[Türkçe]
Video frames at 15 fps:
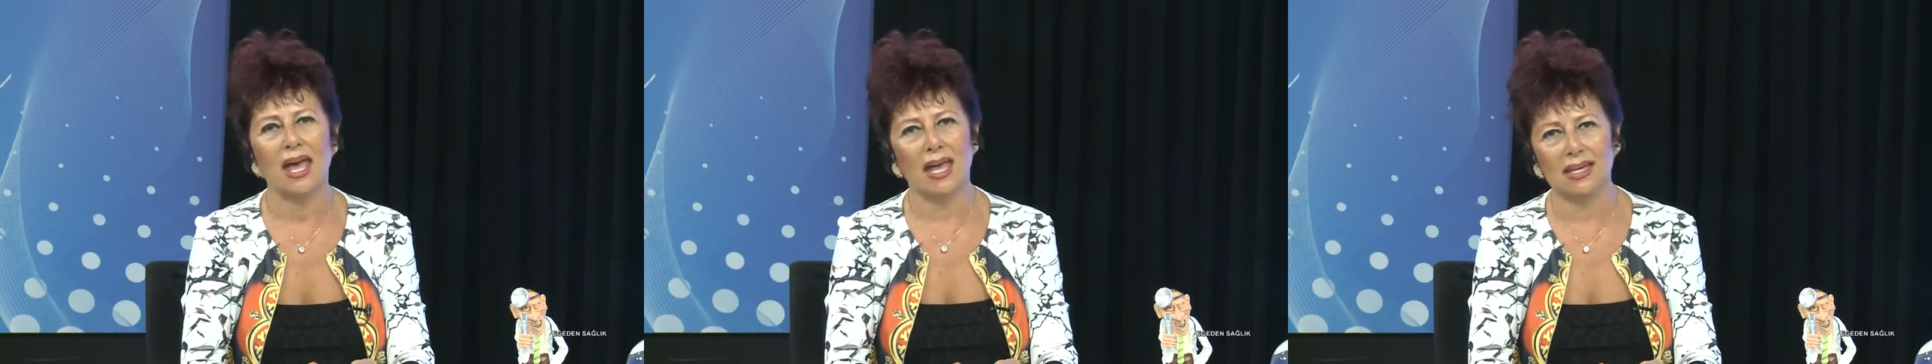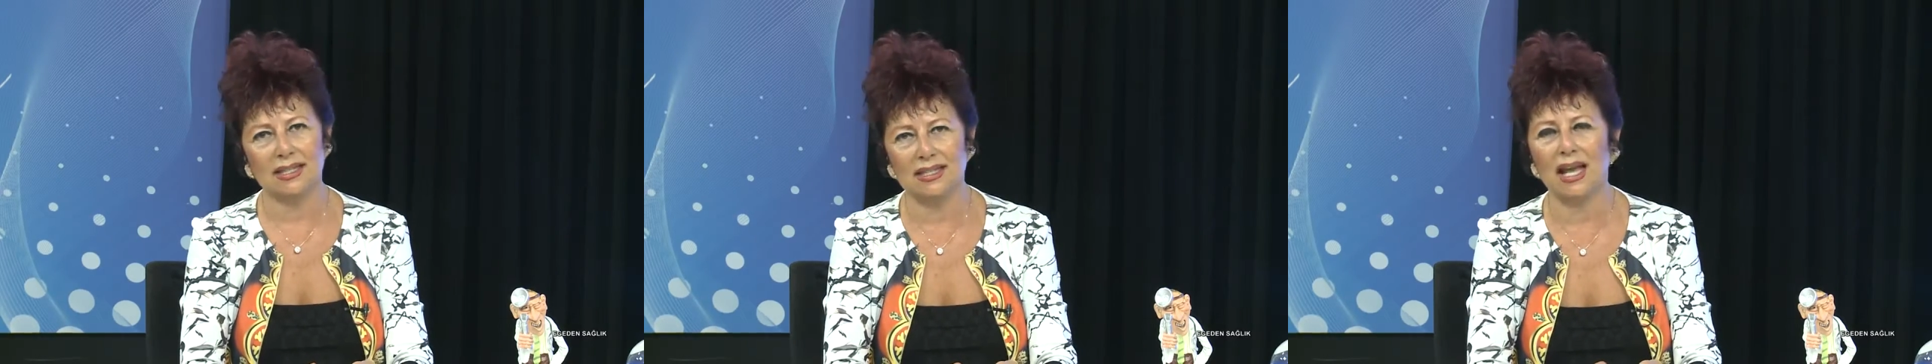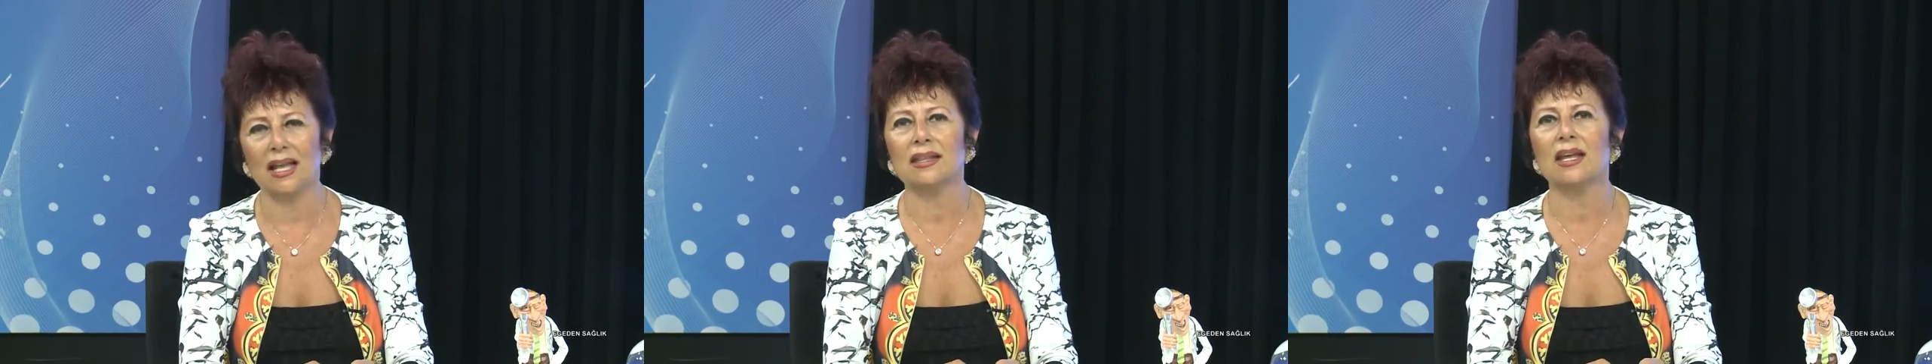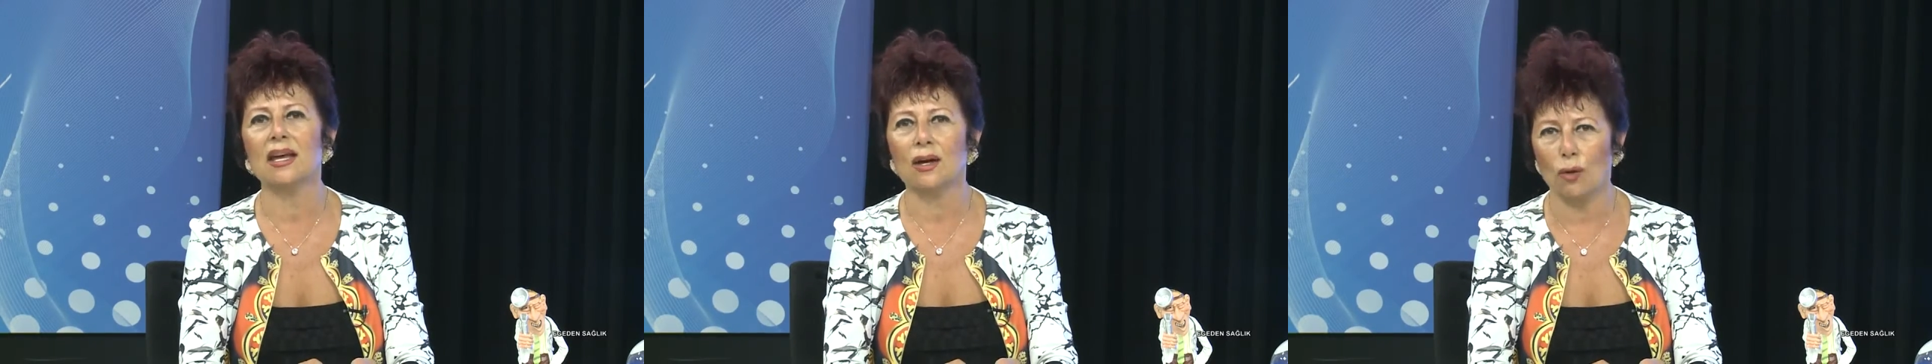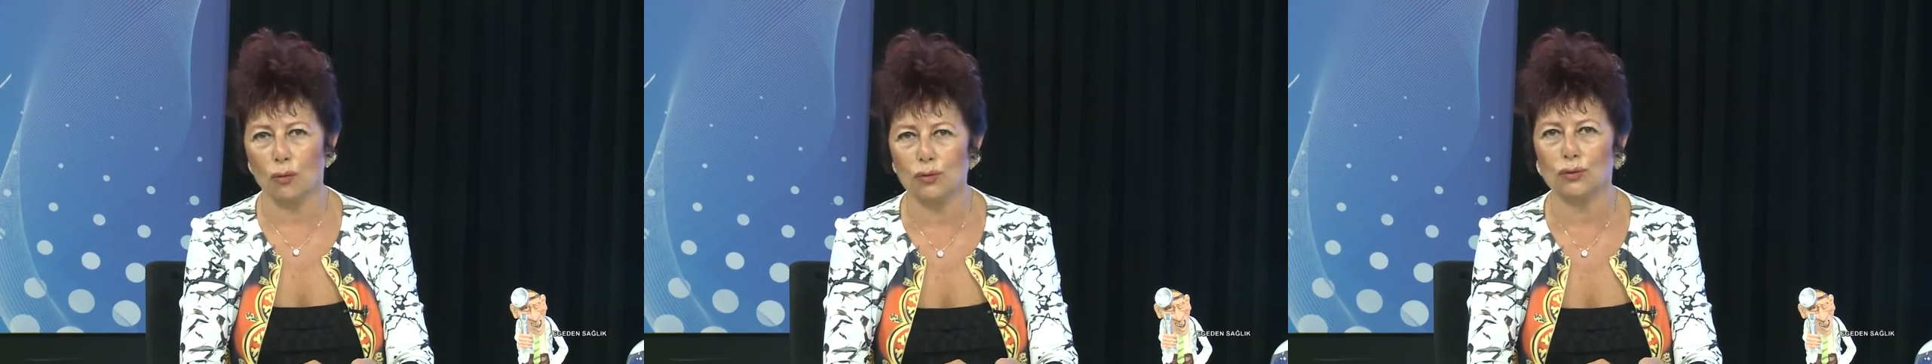
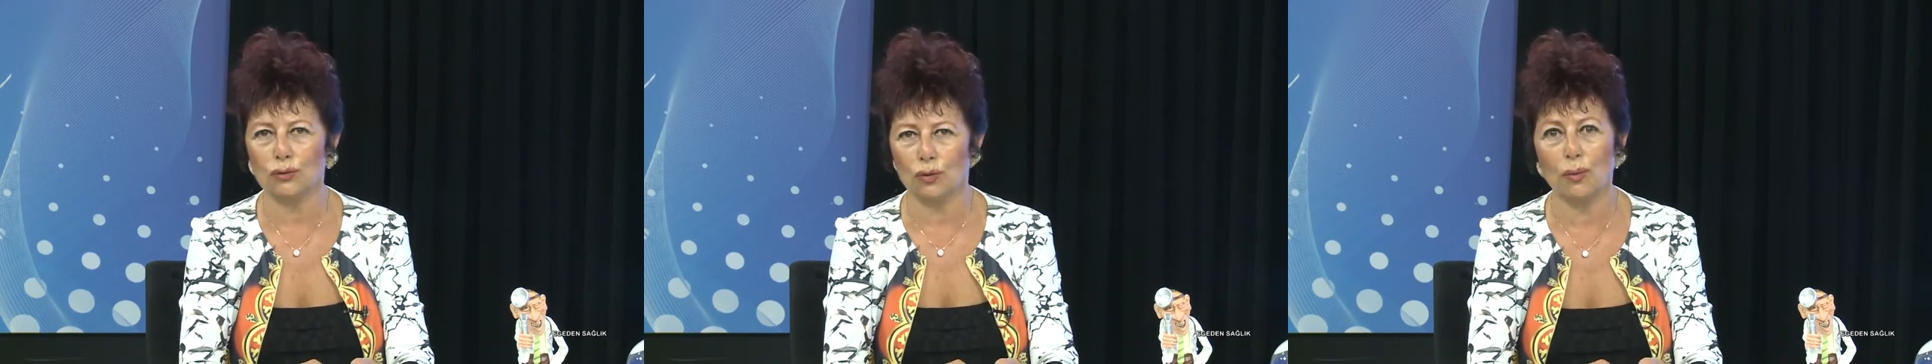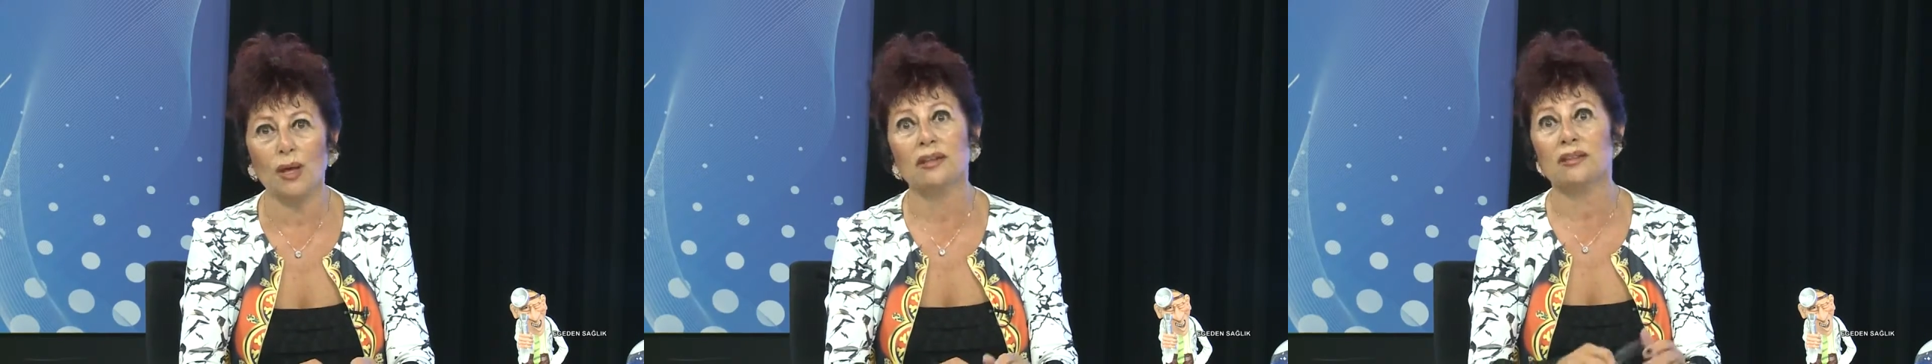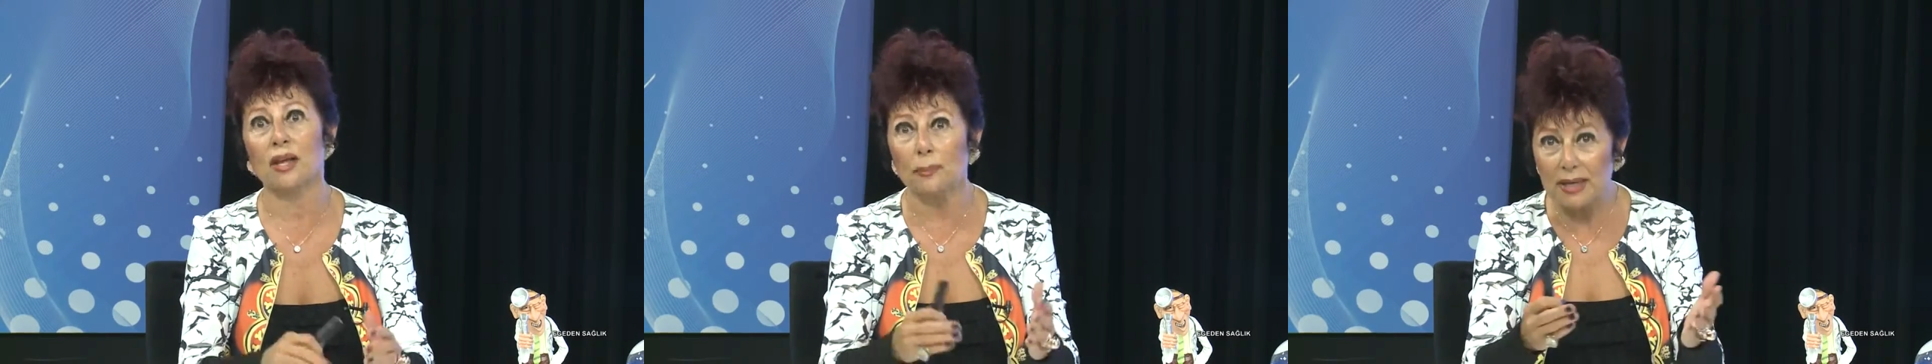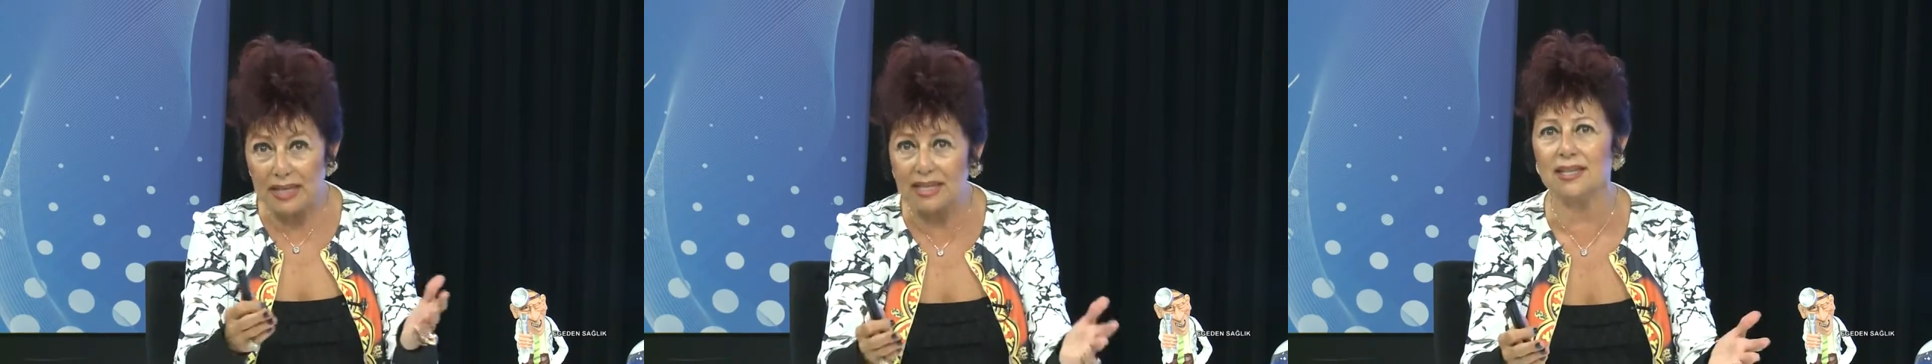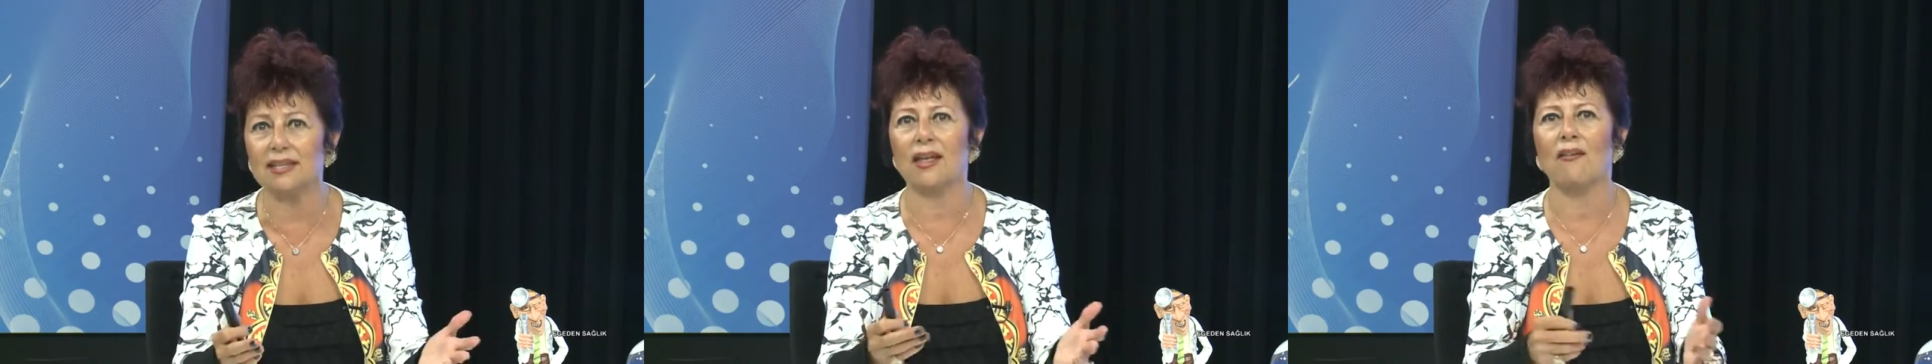esenliğe kavuşturmaya
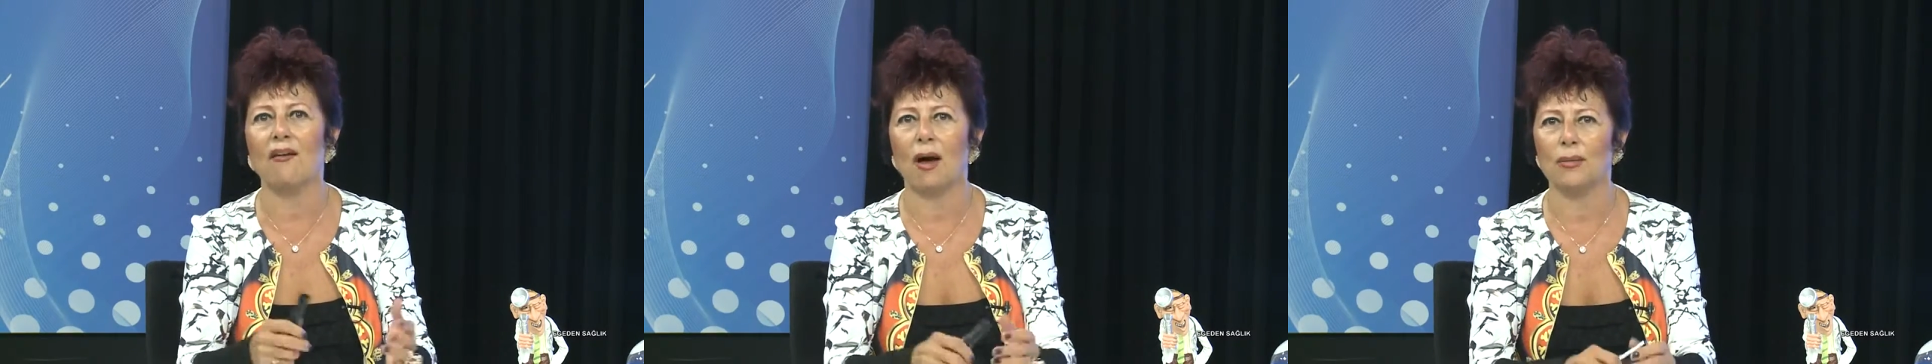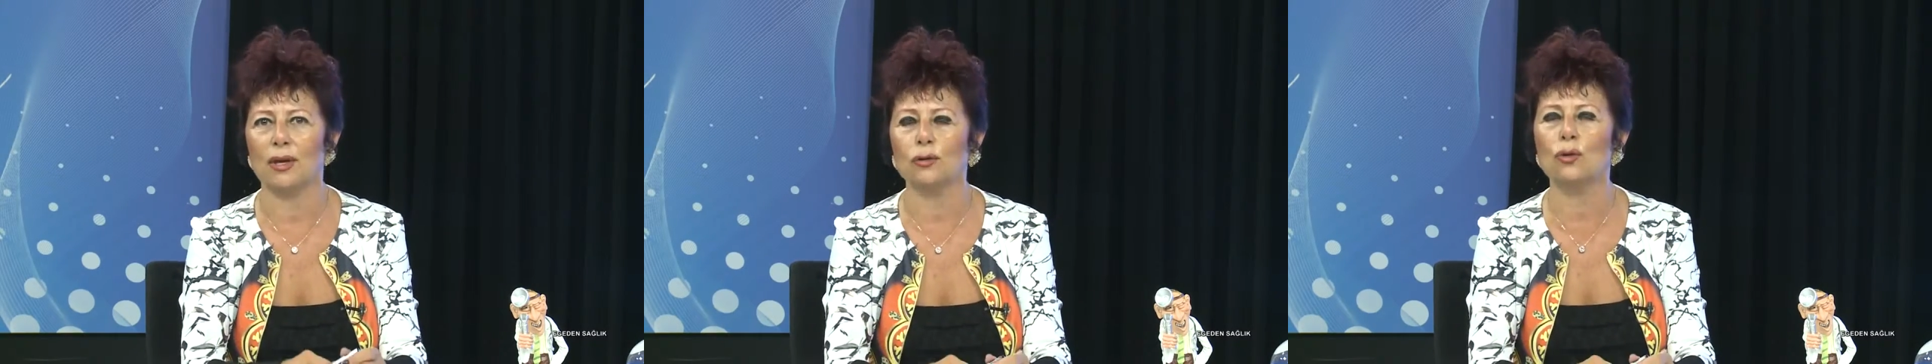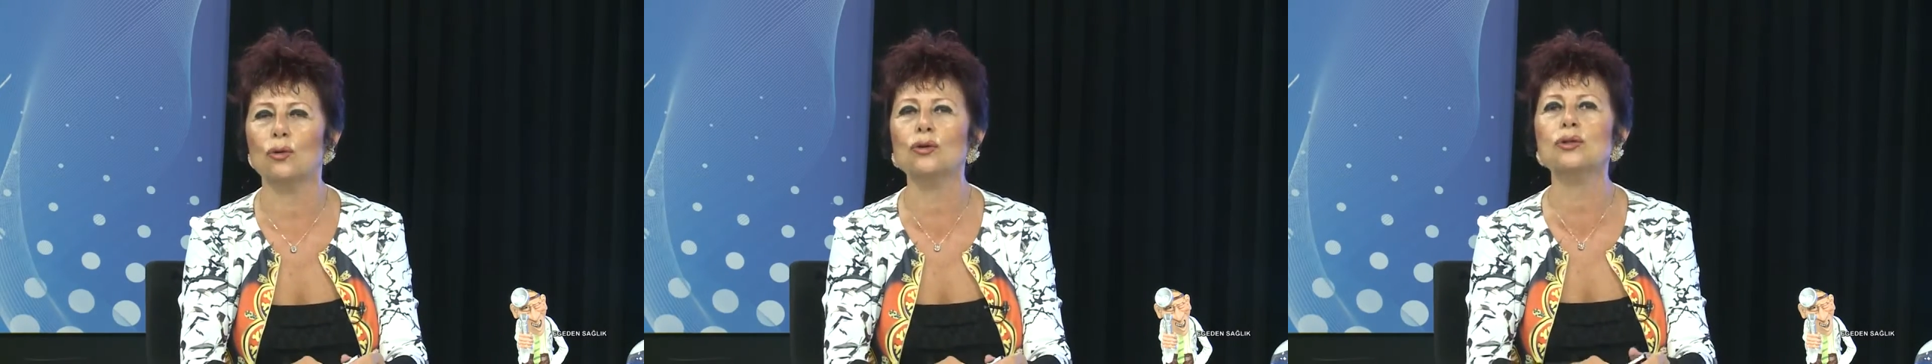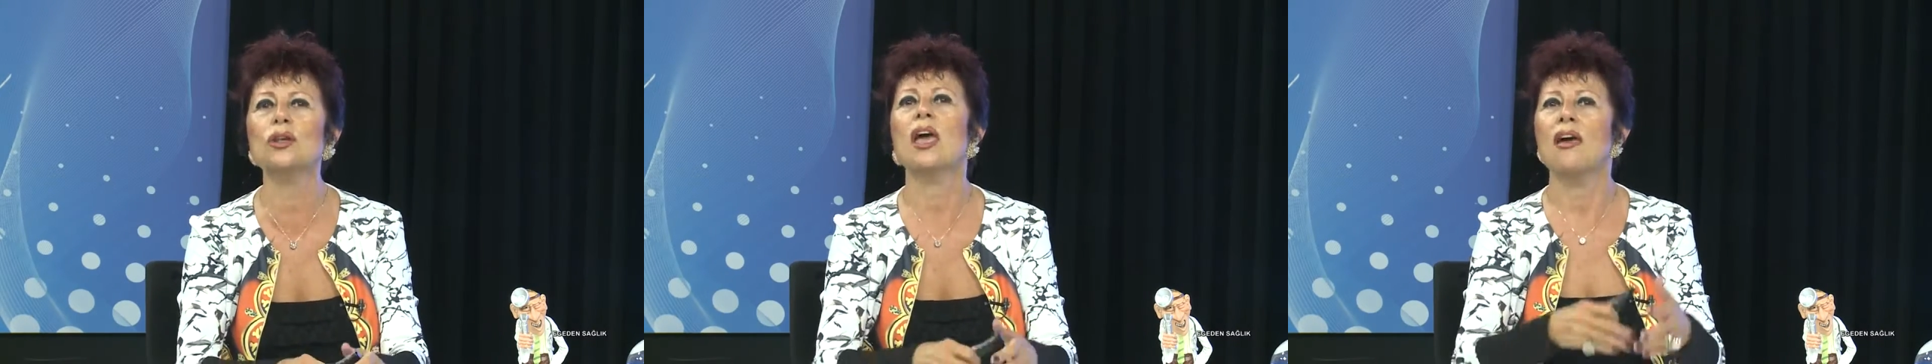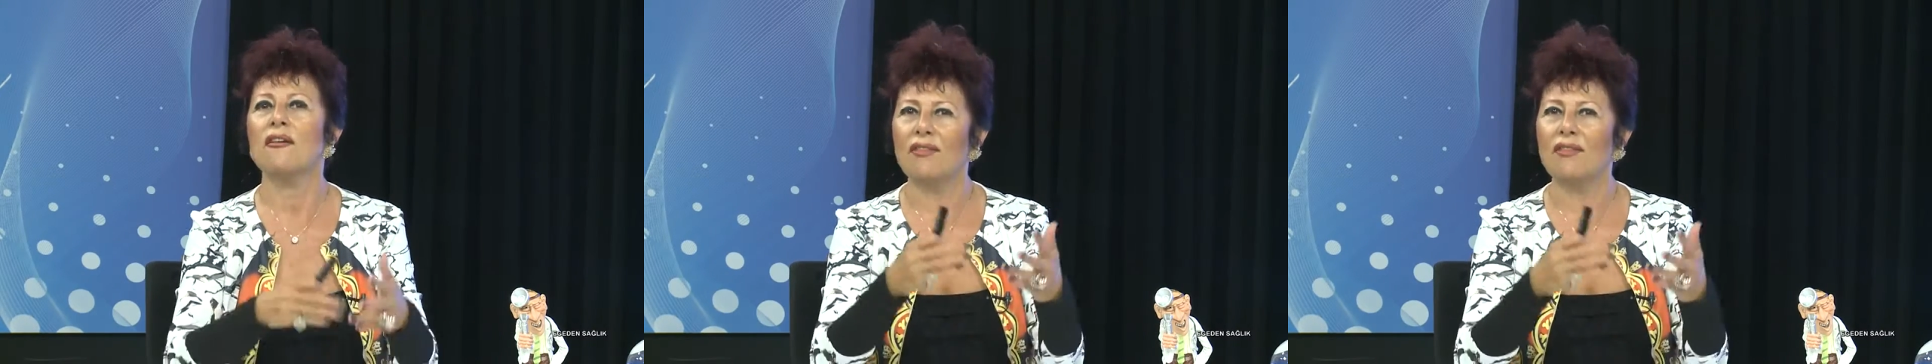tabii ki devam ediyoruz